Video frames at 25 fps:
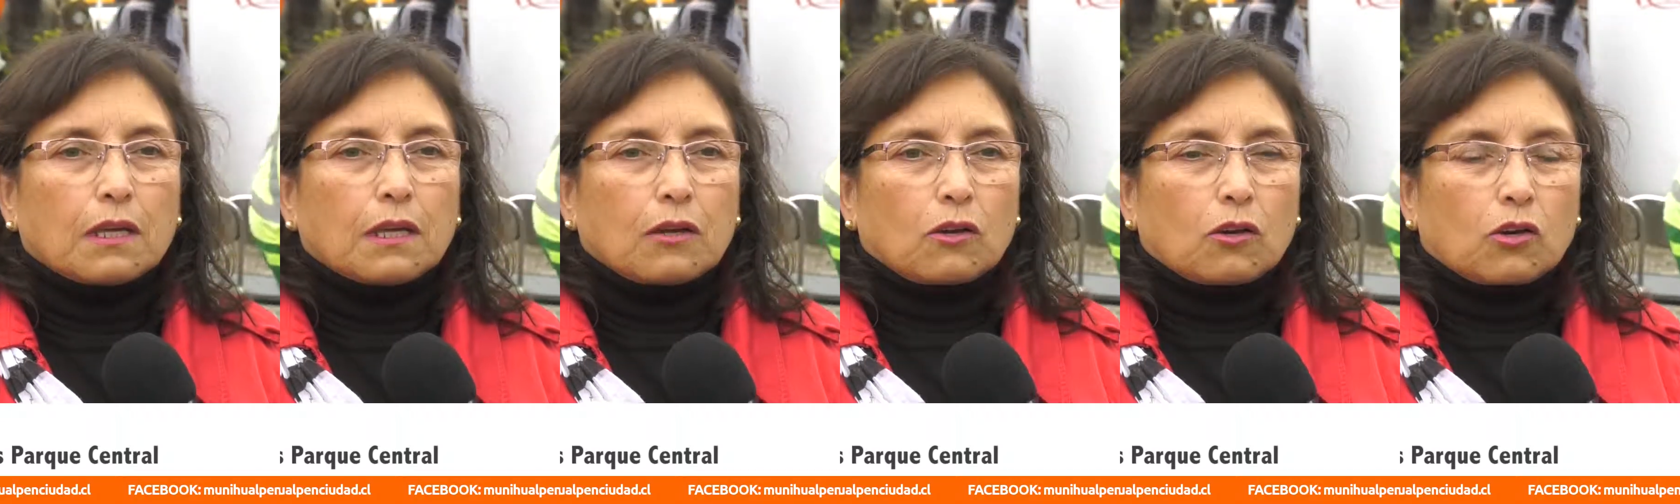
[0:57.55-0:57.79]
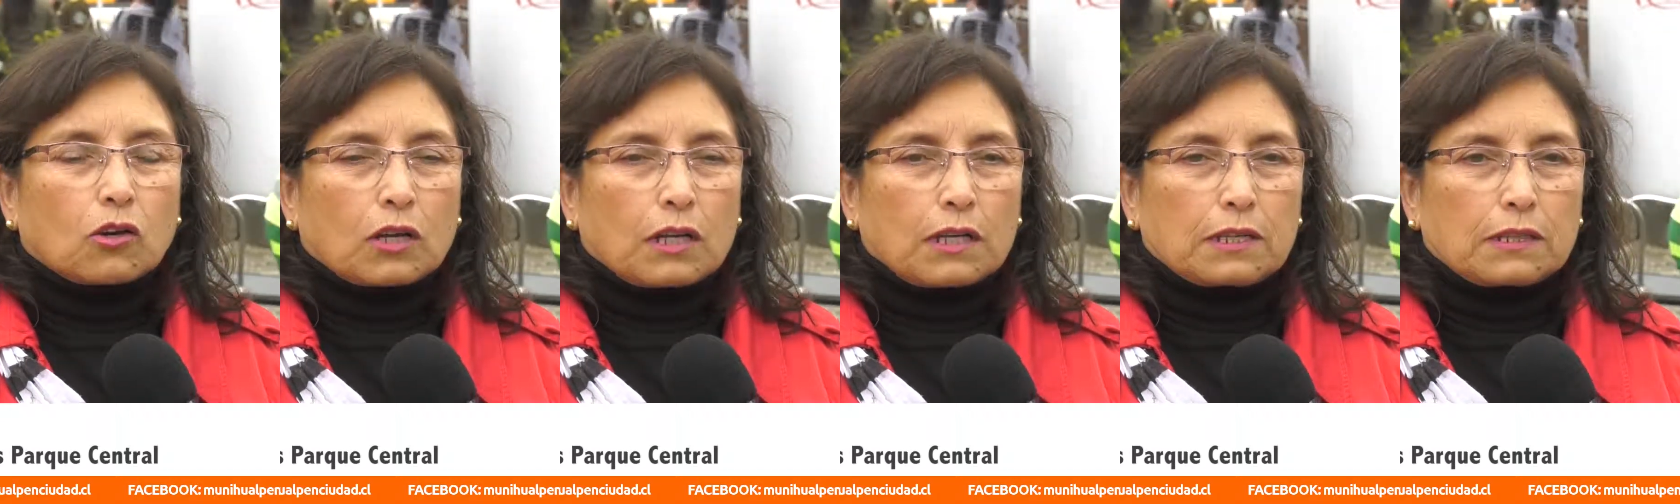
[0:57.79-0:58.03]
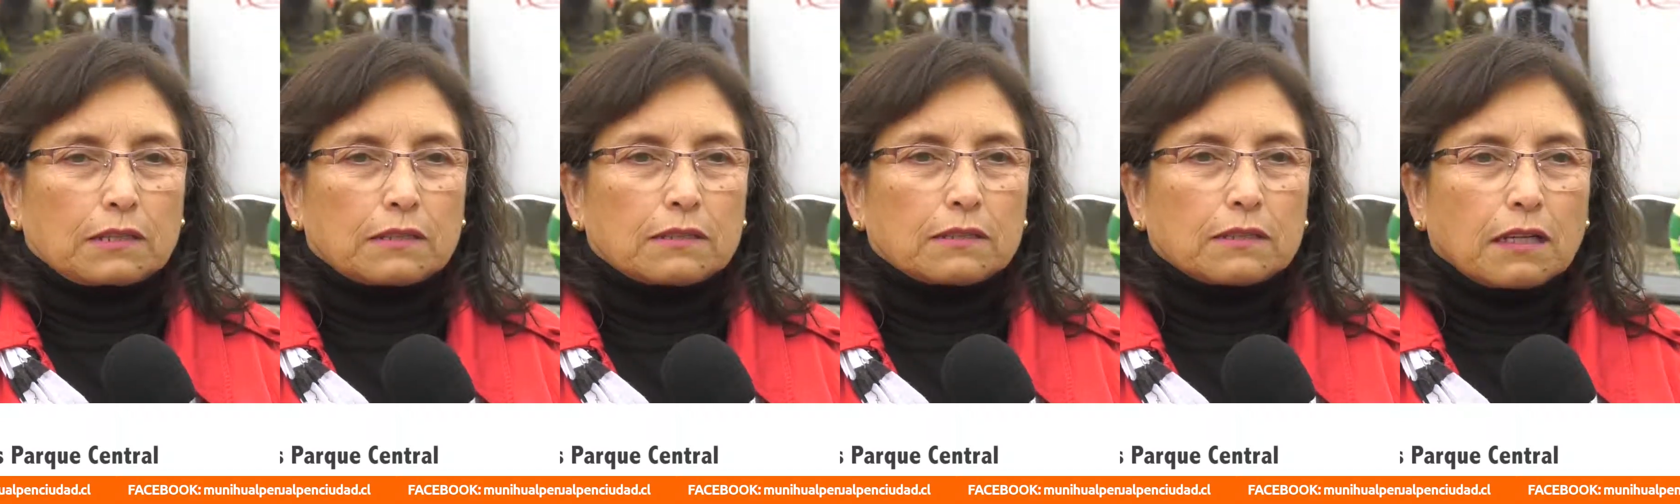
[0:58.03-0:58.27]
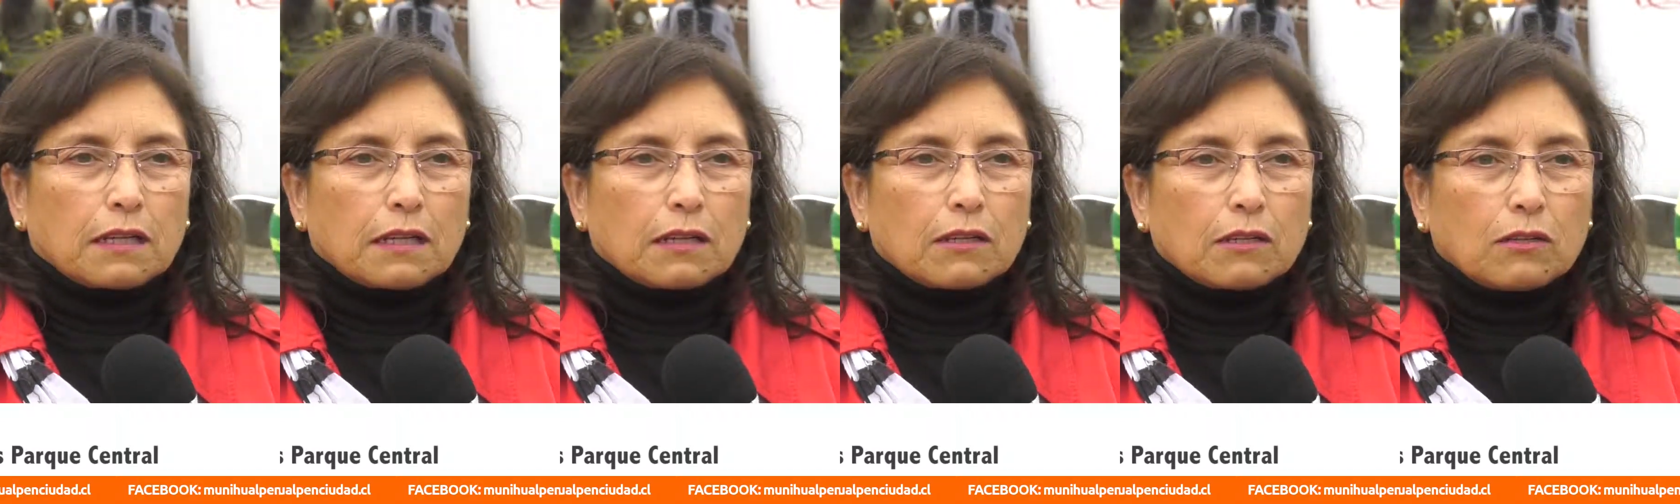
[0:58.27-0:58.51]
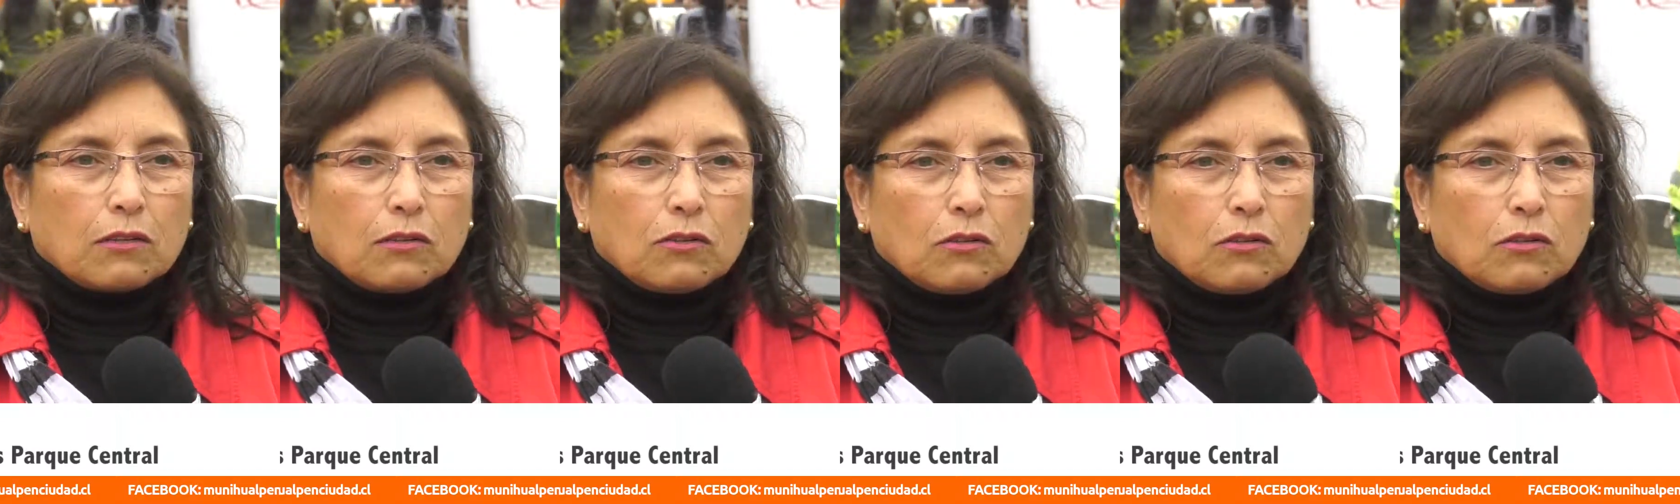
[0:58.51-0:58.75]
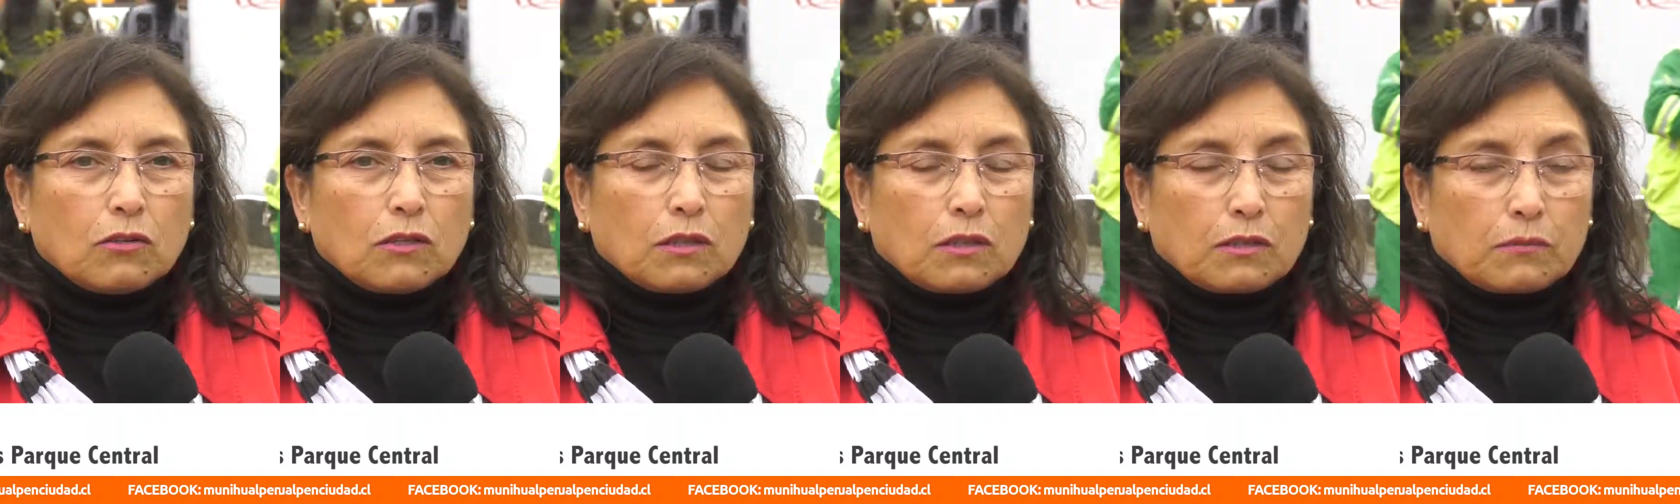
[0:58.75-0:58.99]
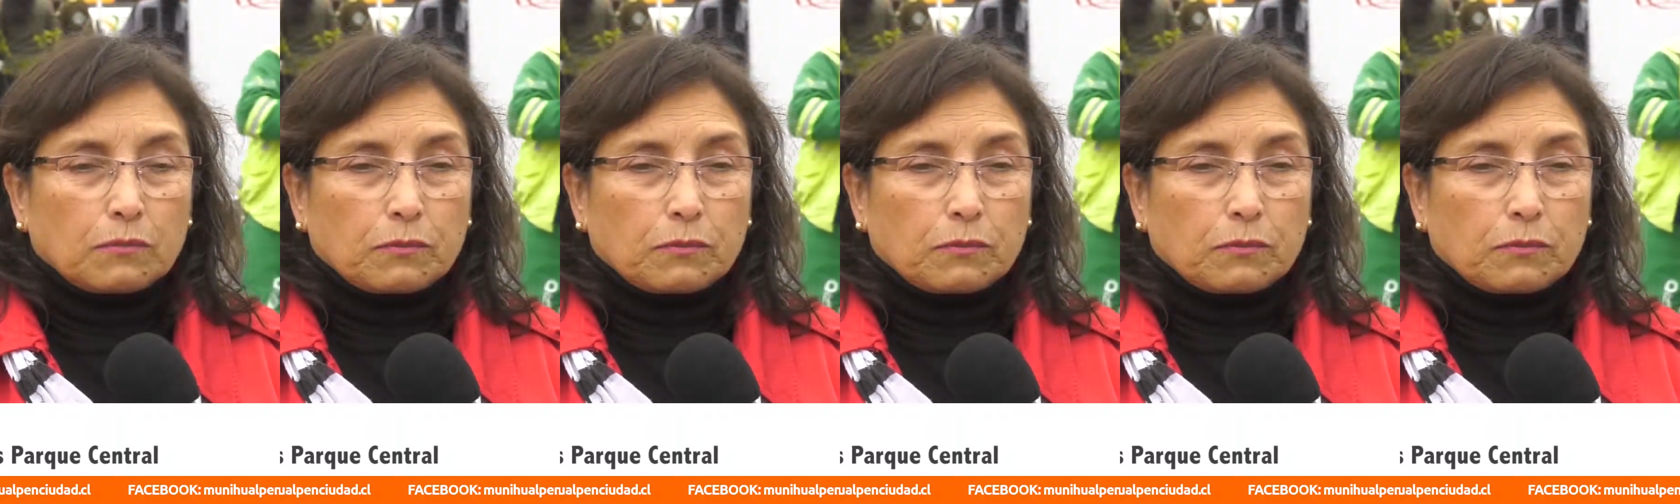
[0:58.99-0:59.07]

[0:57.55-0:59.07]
organizarnos y